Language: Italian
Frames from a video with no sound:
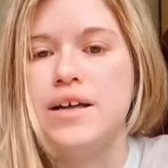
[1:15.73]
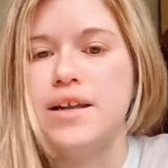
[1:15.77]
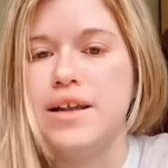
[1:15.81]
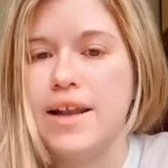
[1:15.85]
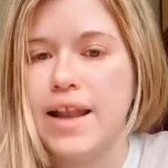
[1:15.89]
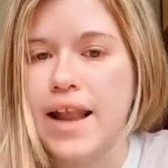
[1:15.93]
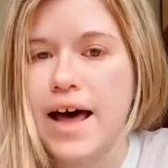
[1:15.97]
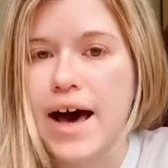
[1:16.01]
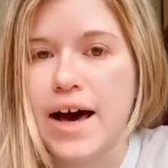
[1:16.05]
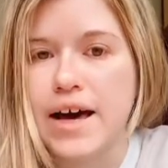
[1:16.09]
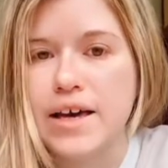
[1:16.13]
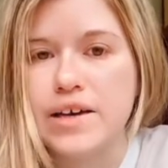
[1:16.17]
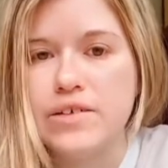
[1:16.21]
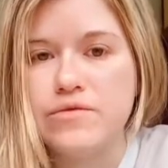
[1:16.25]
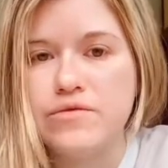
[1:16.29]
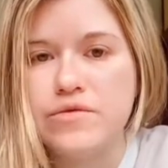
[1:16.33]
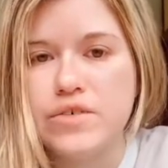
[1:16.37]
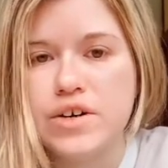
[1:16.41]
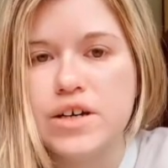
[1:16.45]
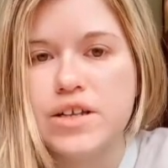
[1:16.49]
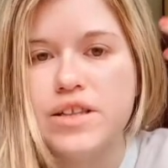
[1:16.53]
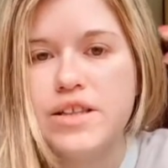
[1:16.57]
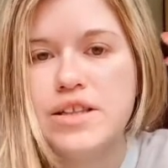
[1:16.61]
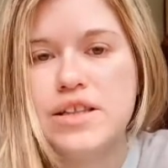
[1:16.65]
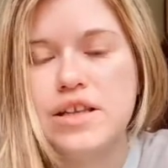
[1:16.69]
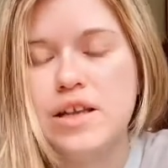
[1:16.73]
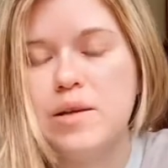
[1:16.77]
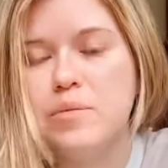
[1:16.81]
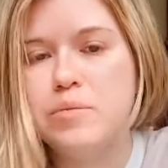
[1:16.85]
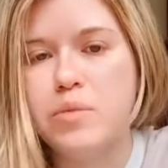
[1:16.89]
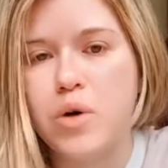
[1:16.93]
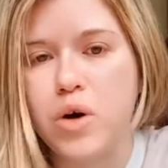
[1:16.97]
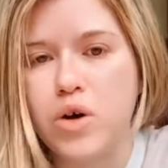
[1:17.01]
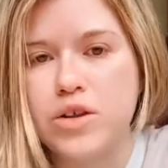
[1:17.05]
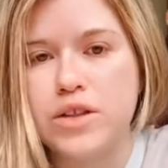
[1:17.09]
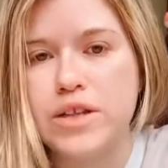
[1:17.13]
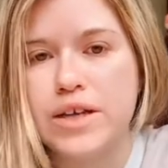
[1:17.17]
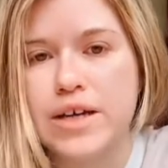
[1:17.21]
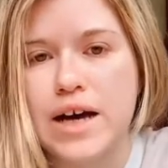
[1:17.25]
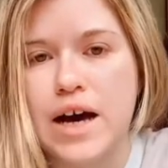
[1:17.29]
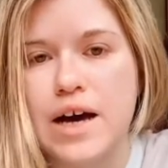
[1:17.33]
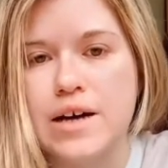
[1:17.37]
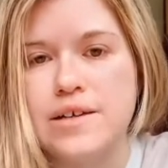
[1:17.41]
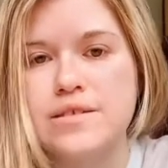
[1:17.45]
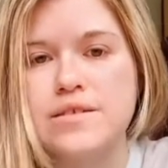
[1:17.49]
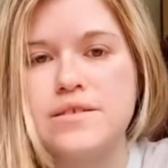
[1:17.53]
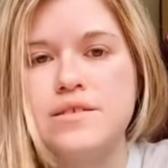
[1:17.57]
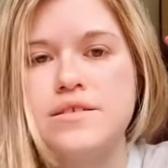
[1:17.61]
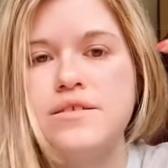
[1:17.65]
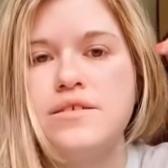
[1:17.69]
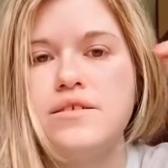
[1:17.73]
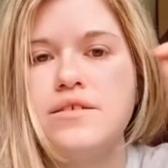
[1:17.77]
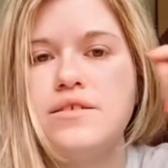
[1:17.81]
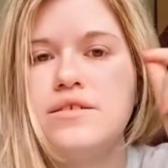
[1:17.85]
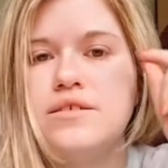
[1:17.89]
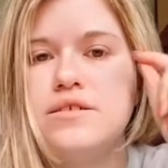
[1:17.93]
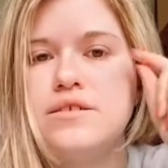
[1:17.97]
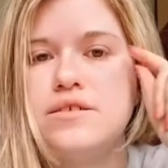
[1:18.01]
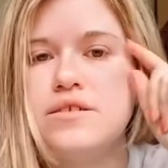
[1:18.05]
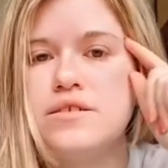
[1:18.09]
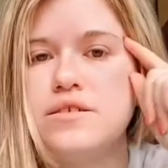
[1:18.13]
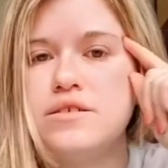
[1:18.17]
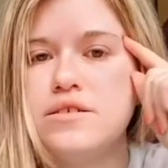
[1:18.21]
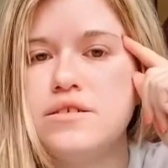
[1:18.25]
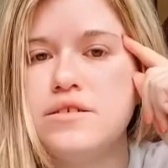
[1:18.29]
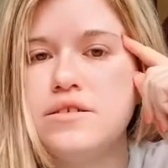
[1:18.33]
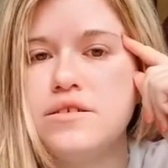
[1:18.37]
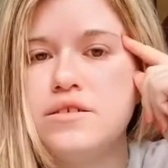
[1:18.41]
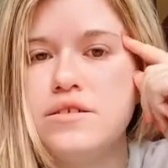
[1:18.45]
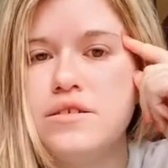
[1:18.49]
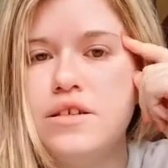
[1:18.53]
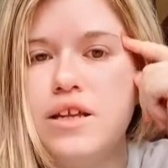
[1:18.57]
live, il podcast eh,